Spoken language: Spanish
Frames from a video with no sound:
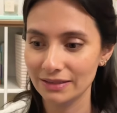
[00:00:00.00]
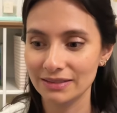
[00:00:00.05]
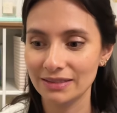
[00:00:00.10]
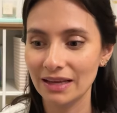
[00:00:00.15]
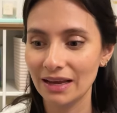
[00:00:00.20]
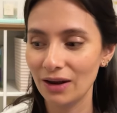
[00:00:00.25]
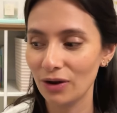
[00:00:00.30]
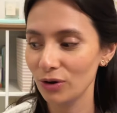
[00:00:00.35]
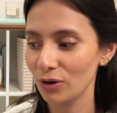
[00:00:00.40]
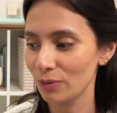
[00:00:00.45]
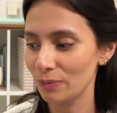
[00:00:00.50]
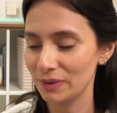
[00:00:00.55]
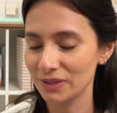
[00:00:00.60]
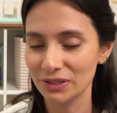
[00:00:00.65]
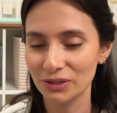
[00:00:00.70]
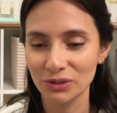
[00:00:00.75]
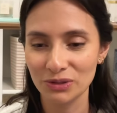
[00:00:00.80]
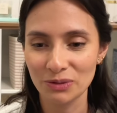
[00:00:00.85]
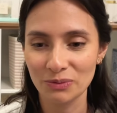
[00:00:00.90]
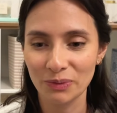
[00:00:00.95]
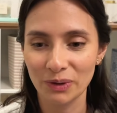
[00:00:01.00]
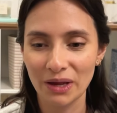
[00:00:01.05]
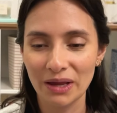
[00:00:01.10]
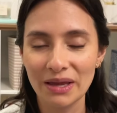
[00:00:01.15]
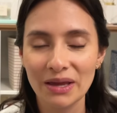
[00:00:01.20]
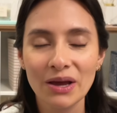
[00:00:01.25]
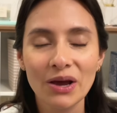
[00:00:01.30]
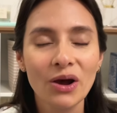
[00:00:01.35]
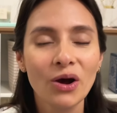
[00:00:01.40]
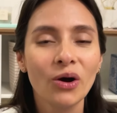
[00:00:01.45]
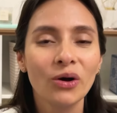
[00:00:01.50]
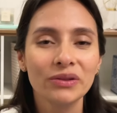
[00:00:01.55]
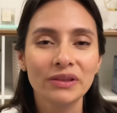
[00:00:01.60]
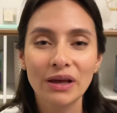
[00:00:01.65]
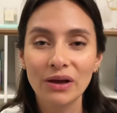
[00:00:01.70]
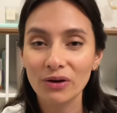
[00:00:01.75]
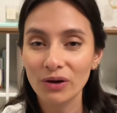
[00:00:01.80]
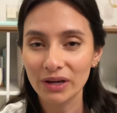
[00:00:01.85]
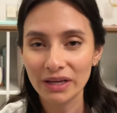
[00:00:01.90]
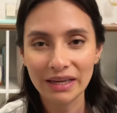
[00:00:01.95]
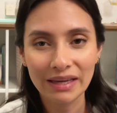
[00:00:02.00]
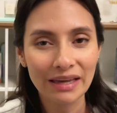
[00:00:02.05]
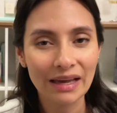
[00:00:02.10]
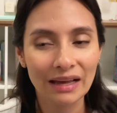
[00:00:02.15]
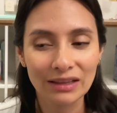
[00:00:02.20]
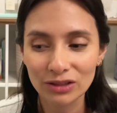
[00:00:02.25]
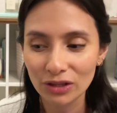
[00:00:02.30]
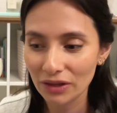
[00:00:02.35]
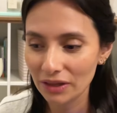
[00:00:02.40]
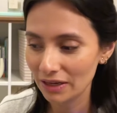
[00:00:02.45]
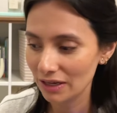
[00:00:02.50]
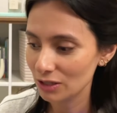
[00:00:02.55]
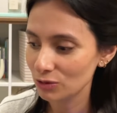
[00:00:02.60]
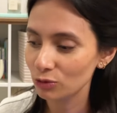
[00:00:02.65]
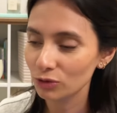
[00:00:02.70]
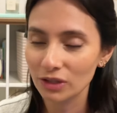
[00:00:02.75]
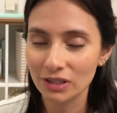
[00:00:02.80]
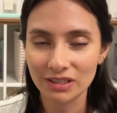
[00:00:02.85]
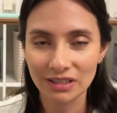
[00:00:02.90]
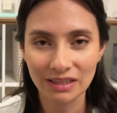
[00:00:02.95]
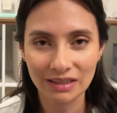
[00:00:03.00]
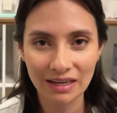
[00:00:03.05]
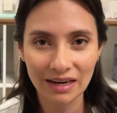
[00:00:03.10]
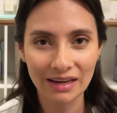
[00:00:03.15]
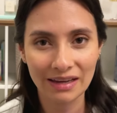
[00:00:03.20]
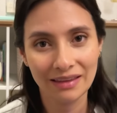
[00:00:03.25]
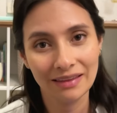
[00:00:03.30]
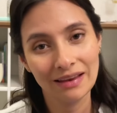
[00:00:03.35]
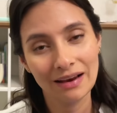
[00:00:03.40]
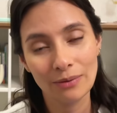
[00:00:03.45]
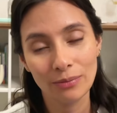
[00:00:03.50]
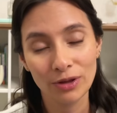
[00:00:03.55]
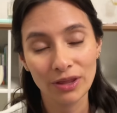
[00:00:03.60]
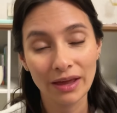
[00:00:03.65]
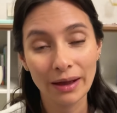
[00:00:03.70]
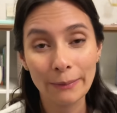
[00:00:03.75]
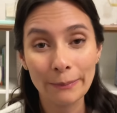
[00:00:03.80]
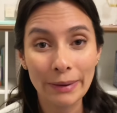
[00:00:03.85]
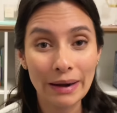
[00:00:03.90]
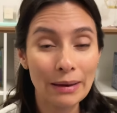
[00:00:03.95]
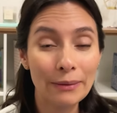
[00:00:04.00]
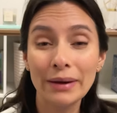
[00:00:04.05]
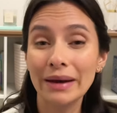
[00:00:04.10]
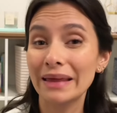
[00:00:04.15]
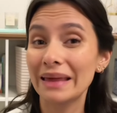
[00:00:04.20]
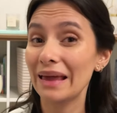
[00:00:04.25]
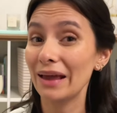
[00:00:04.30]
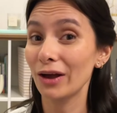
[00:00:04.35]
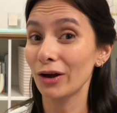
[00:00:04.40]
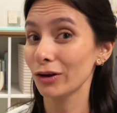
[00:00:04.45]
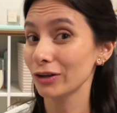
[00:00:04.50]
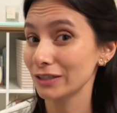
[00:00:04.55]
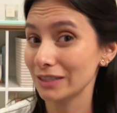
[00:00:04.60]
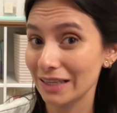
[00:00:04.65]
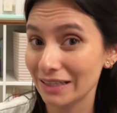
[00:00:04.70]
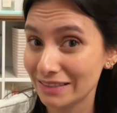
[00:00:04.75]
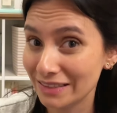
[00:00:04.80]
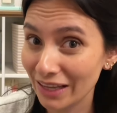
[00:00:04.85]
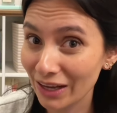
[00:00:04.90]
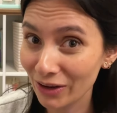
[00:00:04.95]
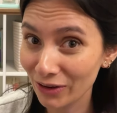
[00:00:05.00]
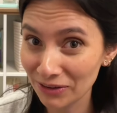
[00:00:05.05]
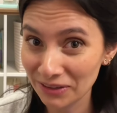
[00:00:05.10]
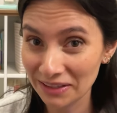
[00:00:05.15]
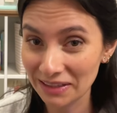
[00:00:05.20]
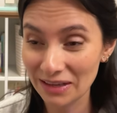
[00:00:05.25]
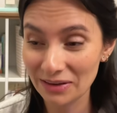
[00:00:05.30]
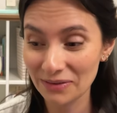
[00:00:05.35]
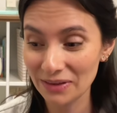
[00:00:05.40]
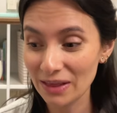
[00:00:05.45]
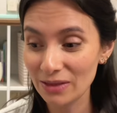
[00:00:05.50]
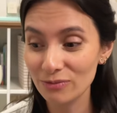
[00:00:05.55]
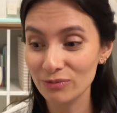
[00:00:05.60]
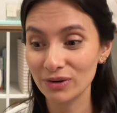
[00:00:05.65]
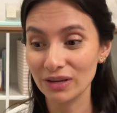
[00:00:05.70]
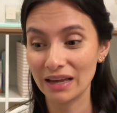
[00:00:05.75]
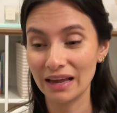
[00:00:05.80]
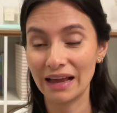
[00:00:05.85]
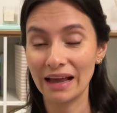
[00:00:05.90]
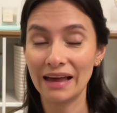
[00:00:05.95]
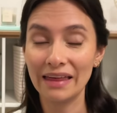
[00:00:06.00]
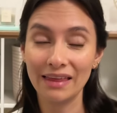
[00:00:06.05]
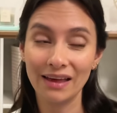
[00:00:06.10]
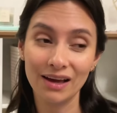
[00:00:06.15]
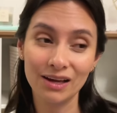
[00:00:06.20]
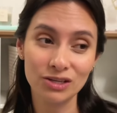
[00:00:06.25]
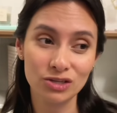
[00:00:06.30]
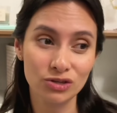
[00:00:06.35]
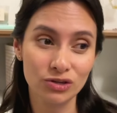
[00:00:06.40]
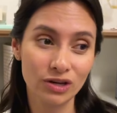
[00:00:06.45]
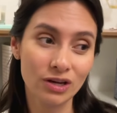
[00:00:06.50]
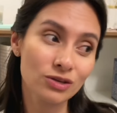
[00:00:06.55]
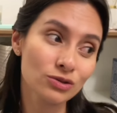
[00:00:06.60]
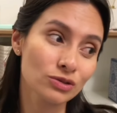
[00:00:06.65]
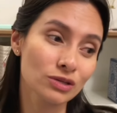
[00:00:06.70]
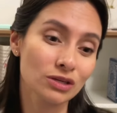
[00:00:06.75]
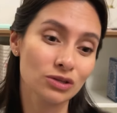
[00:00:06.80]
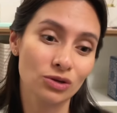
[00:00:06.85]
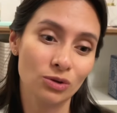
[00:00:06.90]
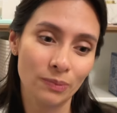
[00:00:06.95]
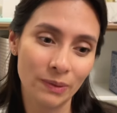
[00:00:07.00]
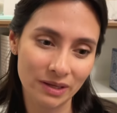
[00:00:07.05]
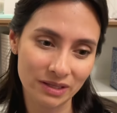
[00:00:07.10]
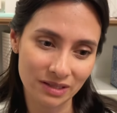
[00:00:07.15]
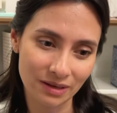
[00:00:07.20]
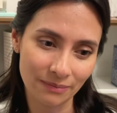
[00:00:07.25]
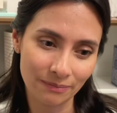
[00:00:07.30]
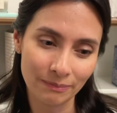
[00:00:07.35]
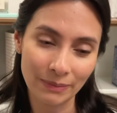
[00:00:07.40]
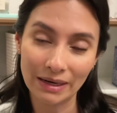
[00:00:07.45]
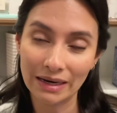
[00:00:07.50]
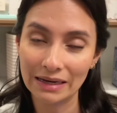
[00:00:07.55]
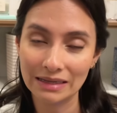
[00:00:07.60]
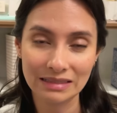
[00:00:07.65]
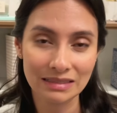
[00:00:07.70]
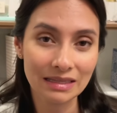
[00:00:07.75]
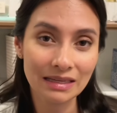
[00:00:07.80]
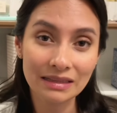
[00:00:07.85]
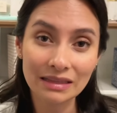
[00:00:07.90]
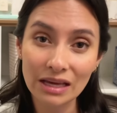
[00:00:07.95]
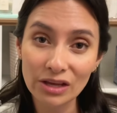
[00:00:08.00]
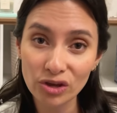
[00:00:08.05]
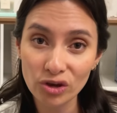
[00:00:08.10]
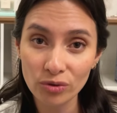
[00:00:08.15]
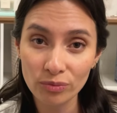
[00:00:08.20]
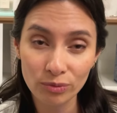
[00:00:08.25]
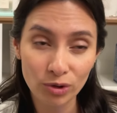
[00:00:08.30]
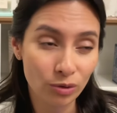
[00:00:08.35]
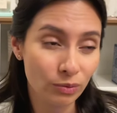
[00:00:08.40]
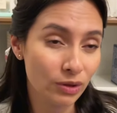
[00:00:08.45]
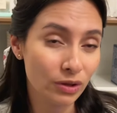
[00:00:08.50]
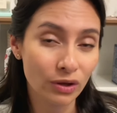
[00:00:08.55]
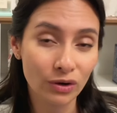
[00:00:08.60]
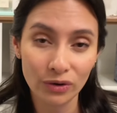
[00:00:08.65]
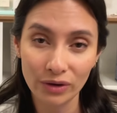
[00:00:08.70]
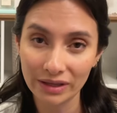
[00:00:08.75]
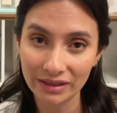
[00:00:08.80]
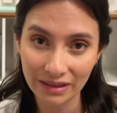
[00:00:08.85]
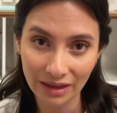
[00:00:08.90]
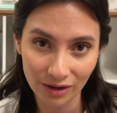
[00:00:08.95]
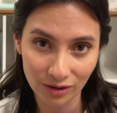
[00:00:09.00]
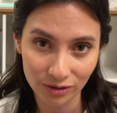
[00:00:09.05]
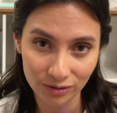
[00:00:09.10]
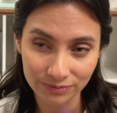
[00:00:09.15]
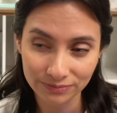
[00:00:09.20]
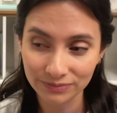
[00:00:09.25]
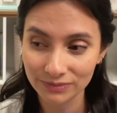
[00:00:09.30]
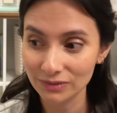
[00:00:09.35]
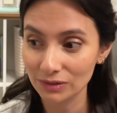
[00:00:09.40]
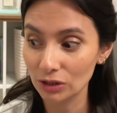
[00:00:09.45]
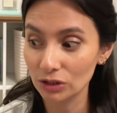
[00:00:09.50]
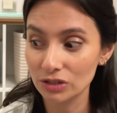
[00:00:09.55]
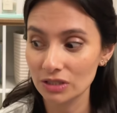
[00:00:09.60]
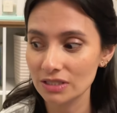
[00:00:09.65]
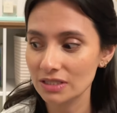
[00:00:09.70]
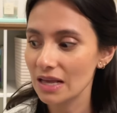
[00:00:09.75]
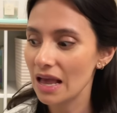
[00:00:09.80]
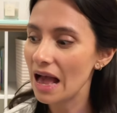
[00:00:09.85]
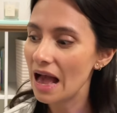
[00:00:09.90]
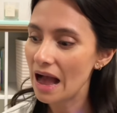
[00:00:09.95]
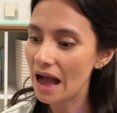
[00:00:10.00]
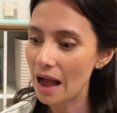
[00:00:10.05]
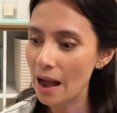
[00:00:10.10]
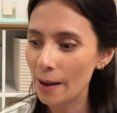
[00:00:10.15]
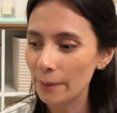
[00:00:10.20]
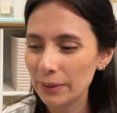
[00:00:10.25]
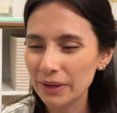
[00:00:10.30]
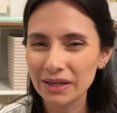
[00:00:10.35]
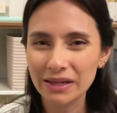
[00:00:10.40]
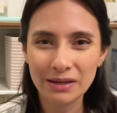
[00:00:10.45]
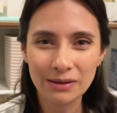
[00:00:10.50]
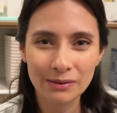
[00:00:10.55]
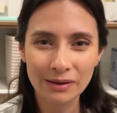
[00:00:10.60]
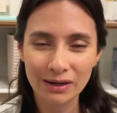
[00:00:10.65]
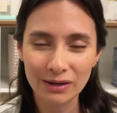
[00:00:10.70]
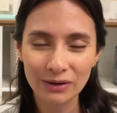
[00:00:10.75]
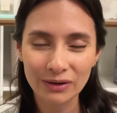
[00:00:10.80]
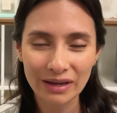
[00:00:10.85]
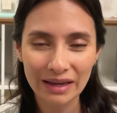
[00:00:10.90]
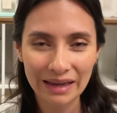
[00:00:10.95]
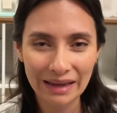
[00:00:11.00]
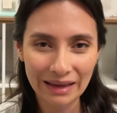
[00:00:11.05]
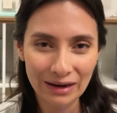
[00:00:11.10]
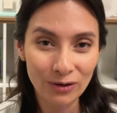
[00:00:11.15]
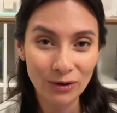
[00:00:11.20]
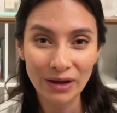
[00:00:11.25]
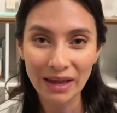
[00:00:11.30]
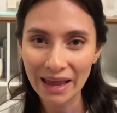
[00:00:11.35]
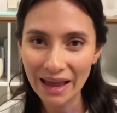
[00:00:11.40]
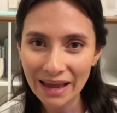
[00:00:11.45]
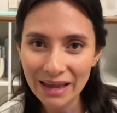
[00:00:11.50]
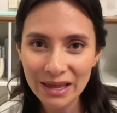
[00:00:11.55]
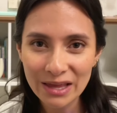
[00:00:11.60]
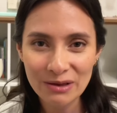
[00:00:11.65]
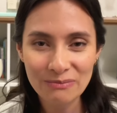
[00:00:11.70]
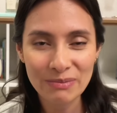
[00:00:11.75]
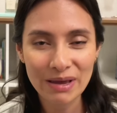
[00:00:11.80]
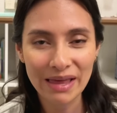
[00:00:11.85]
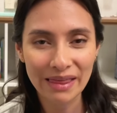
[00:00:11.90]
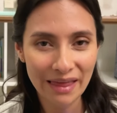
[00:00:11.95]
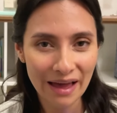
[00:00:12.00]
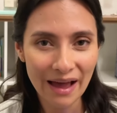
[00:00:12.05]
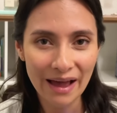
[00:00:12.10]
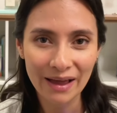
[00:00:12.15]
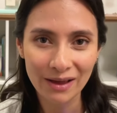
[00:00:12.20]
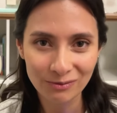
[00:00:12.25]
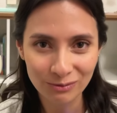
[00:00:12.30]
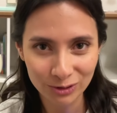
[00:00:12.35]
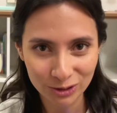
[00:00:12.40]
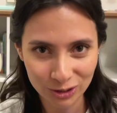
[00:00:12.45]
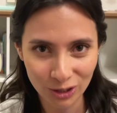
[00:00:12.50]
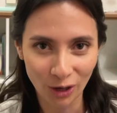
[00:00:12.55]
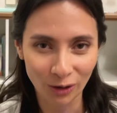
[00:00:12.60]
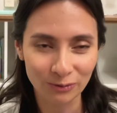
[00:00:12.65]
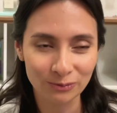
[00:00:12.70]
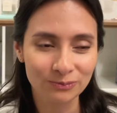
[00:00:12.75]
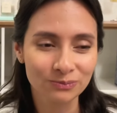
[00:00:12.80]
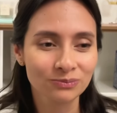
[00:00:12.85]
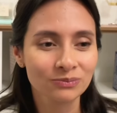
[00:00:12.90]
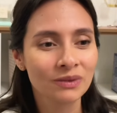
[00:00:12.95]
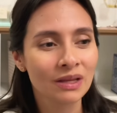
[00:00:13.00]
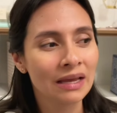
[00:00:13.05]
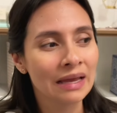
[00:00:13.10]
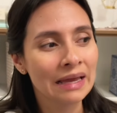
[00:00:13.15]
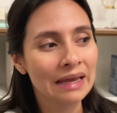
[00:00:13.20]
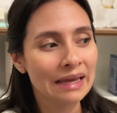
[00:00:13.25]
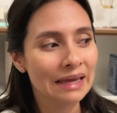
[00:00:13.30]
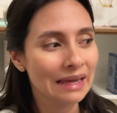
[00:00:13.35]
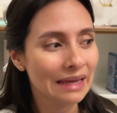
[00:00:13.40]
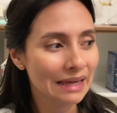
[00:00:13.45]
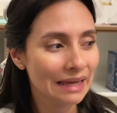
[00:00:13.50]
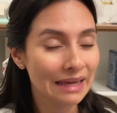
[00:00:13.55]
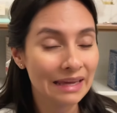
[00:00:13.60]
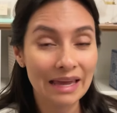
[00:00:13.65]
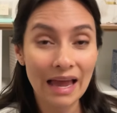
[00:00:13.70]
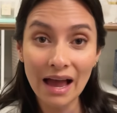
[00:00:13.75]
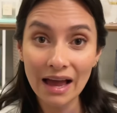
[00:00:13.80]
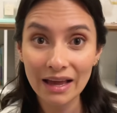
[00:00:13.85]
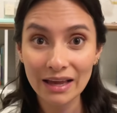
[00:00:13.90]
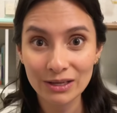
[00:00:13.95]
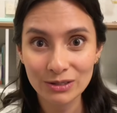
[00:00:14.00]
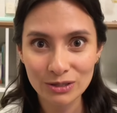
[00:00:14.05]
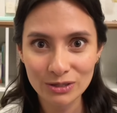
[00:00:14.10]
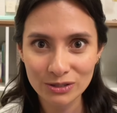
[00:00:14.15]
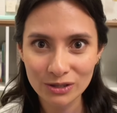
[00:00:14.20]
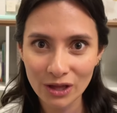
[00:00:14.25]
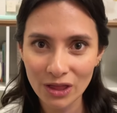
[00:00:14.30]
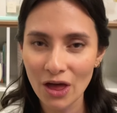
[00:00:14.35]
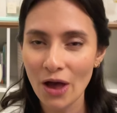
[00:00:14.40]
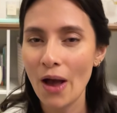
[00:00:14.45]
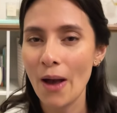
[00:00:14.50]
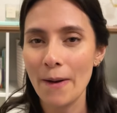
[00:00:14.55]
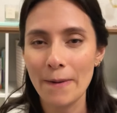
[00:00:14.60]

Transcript: Está Laureo pasándose por ahí. Tengo aquí ya todas las fundas que traje de la bodega para ver qué cosas tengo de Navidad, porque cada año es una sorpresa. Para el siguiente año me olvido lo que tengo. Entonces, abrir y ver lo que, lo que hay me da emoción. Y ya, eso es todo.